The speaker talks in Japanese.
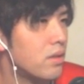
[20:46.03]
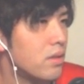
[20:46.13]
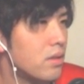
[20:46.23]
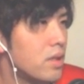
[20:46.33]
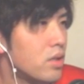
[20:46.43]

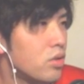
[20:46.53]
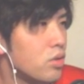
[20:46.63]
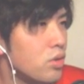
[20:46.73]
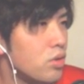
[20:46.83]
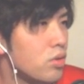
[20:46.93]
で、
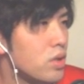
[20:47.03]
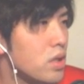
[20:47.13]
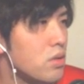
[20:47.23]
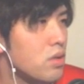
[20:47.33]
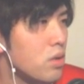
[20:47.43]
ジョー・ショージ
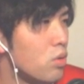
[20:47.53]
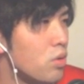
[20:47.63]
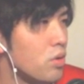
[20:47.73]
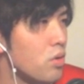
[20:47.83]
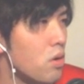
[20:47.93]
選手が
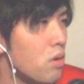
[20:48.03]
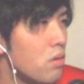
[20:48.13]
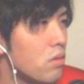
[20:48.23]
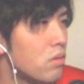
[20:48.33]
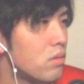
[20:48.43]
ゴール
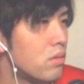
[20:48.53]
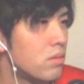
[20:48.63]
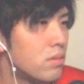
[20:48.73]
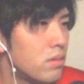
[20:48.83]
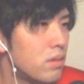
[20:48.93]
4。
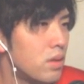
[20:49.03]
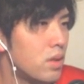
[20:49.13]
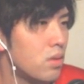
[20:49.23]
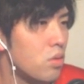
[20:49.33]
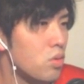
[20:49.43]

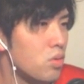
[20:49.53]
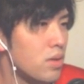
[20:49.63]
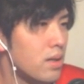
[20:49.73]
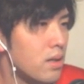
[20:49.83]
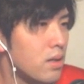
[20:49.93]
小
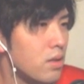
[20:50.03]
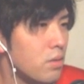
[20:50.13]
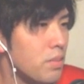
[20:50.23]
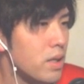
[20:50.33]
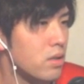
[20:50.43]
倉平野、
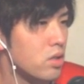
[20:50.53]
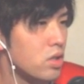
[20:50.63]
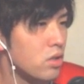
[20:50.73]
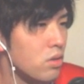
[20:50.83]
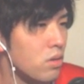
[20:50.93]

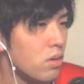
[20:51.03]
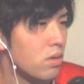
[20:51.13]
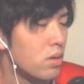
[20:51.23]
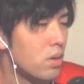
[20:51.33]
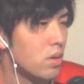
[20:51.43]
ベンチーニョ。
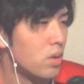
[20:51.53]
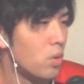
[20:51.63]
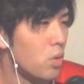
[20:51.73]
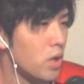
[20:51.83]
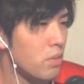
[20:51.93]

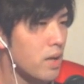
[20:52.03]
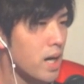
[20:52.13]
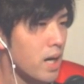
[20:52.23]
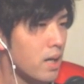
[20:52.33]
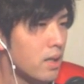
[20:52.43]

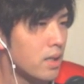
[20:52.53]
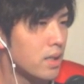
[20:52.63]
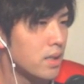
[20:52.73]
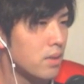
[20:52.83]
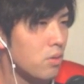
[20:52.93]
オリバー。
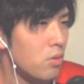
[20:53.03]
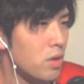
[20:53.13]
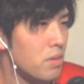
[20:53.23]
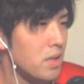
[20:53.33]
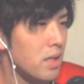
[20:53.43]

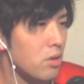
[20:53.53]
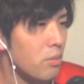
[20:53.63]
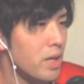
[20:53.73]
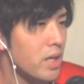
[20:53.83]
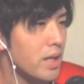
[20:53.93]
オリバーね、止
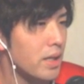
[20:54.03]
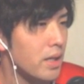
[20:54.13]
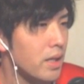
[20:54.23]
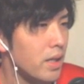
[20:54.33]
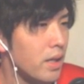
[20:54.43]
めれなかった
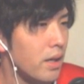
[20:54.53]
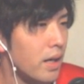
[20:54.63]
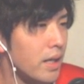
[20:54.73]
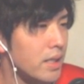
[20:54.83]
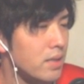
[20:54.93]
からね、
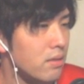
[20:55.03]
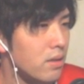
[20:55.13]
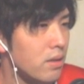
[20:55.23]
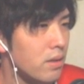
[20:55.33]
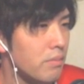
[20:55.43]
速すぎて。